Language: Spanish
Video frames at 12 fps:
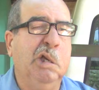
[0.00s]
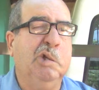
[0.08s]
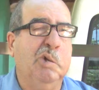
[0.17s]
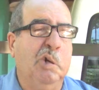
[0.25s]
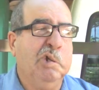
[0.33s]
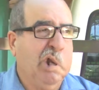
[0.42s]
Y
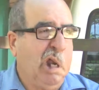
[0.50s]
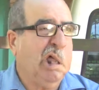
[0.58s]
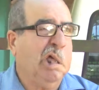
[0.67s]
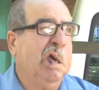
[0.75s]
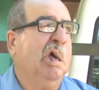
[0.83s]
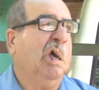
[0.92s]
yo lo
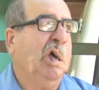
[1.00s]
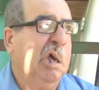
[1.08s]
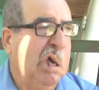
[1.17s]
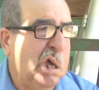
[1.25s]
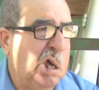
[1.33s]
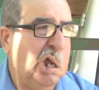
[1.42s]
trasladé
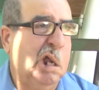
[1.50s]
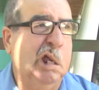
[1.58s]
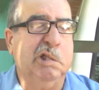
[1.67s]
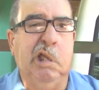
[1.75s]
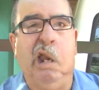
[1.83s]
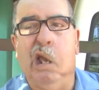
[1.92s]

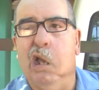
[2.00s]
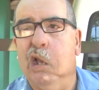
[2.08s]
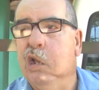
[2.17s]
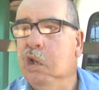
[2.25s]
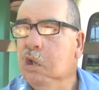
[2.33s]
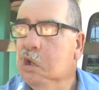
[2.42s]
hasta la...
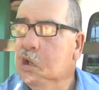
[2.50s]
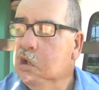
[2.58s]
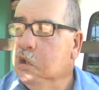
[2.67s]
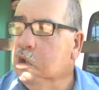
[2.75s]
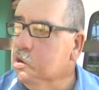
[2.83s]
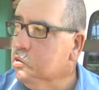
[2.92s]

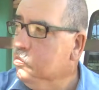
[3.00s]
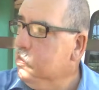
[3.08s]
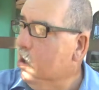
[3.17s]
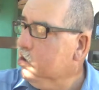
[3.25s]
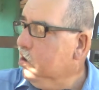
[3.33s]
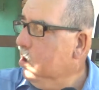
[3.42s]
Eh, yo
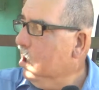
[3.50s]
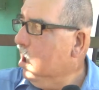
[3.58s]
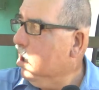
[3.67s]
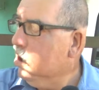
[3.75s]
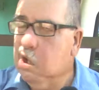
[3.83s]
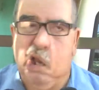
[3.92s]
pasé
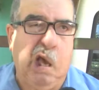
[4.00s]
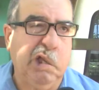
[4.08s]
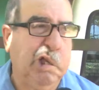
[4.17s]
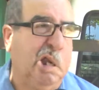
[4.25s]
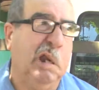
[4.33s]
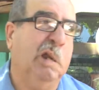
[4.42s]
la,
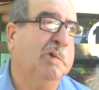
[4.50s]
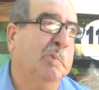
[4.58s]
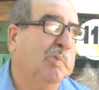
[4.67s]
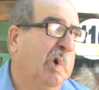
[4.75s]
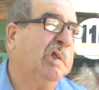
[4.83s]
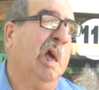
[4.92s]
casa, la
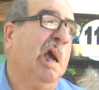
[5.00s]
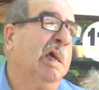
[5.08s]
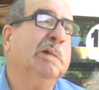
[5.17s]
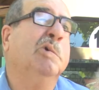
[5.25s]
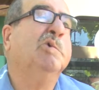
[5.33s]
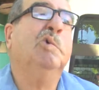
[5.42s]
supuesta
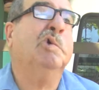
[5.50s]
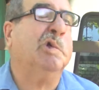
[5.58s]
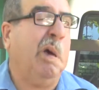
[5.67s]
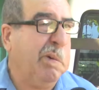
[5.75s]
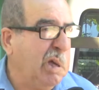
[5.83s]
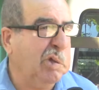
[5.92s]
casa, porque yo no
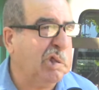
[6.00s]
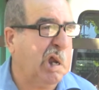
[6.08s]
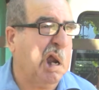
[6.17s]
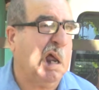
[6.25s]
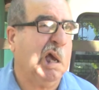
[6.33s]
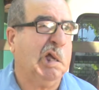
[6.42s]
sabía dónde
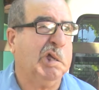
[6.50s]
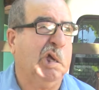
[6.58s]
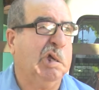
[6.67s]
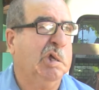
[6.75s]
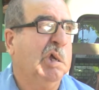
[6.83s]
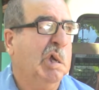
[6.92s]
era la casa
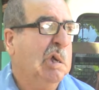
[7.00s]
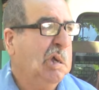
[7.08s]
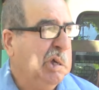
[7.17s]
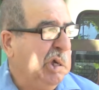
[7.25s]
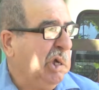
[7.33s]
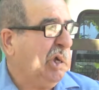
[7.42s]
esa.
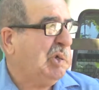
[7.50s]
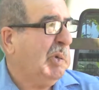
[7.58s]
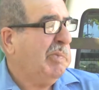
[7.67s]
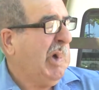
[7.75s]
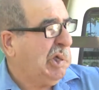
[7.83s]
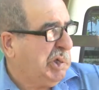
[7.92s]
Y yo
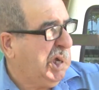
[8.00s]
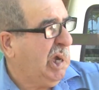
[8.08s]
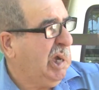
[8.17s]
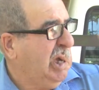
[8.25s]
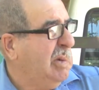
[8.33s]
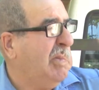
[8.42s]

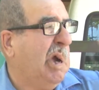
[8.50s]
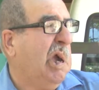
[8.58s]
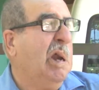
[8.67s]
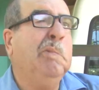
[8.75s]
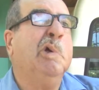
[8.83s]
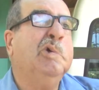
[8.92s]
pasé y me,
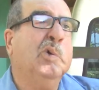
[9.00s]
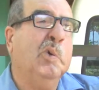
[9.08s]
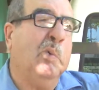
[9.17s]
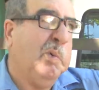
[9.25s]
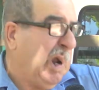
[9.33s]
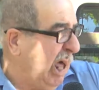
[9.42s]
él me hizo
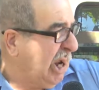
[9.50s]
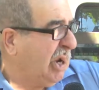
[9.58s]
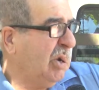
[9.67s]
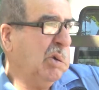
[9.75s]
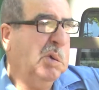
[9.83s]
doblar